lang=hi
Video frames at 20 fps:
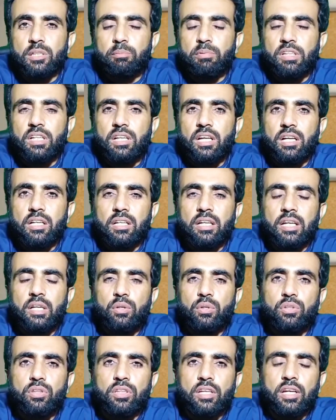के लग रहे
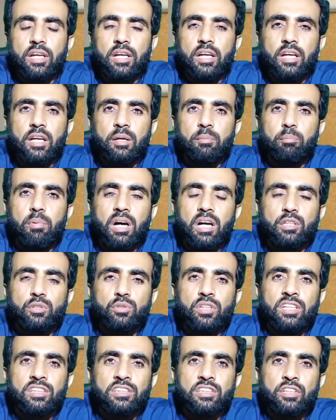होते हैं बाज़
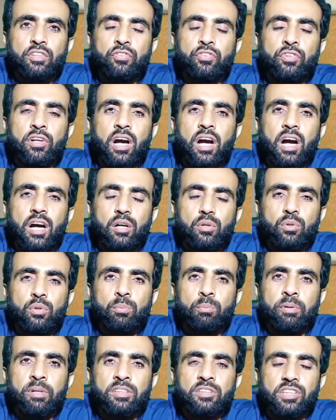का सिर्फ
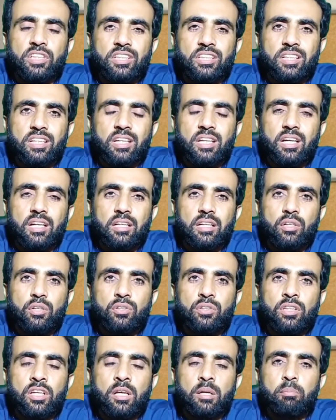आँखों पे झटके लग रहे
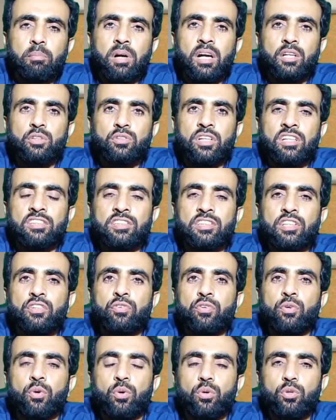होते हैं बाज़ का सिर्फ
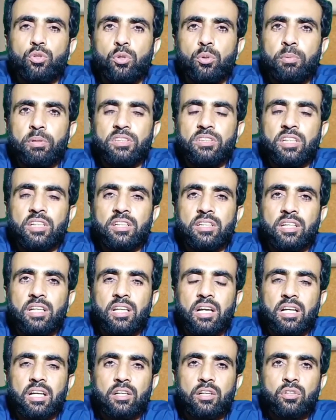होंठों पे झटके
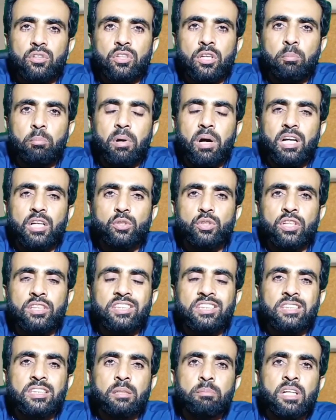लग रहे होते हैं बाज़ का
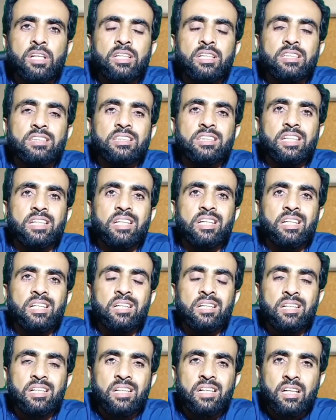जिसम के किसी एक
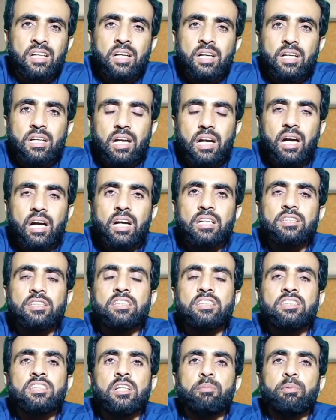खास
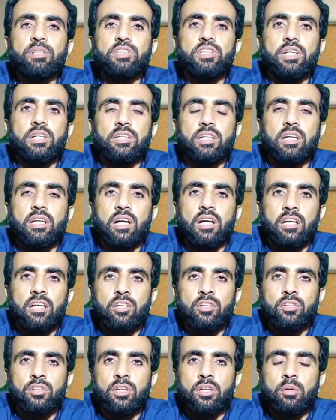हिस्से पे झटके लग रहे
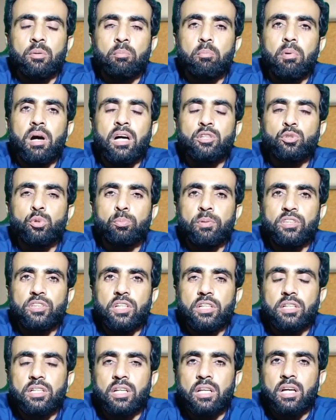होते हैं बाजू पे
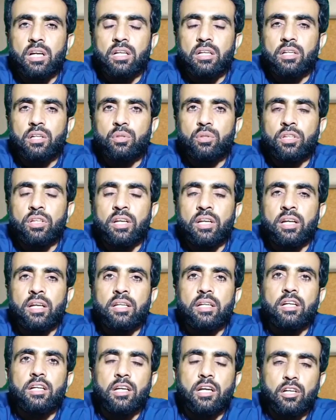झटके लग रहे होते हैं
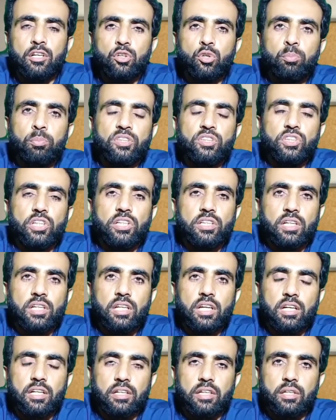या टांगों पे झटके
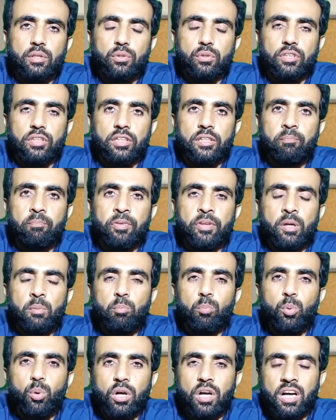लग रहे होते हैं
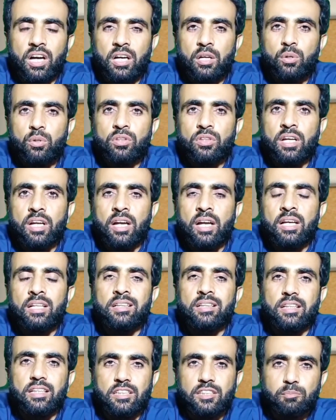बुखार होता है
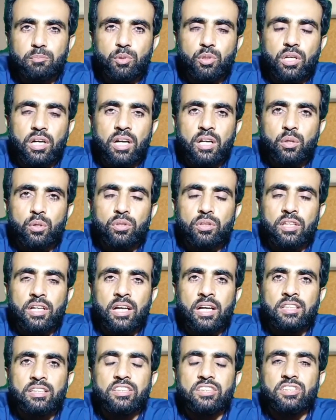तेज़ बुखार होता
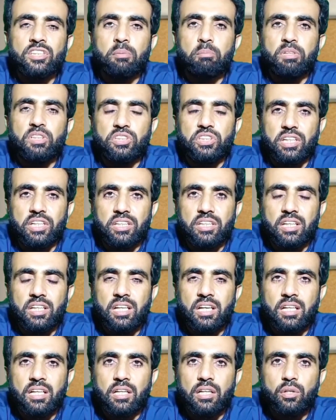है जिससे हमें झटके
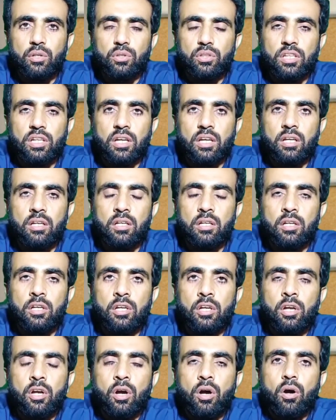लग रहे होते हैं
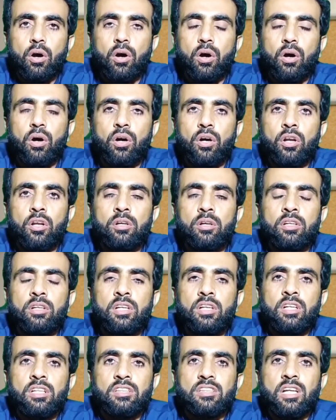और
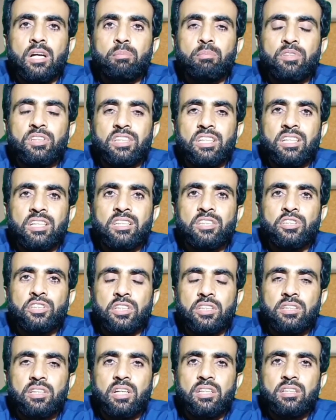जब तेज़
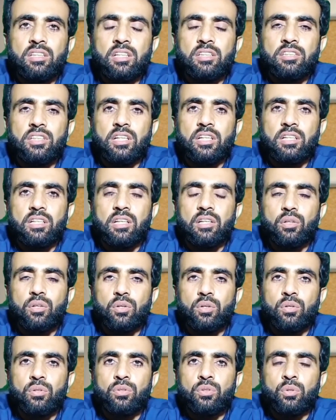शिद्दत के झटके
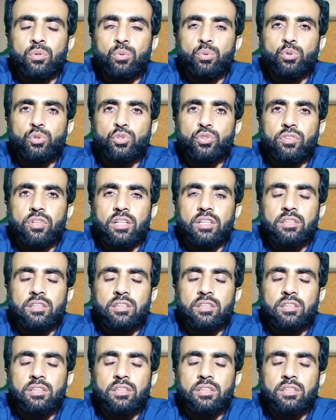हों तो उस वक्त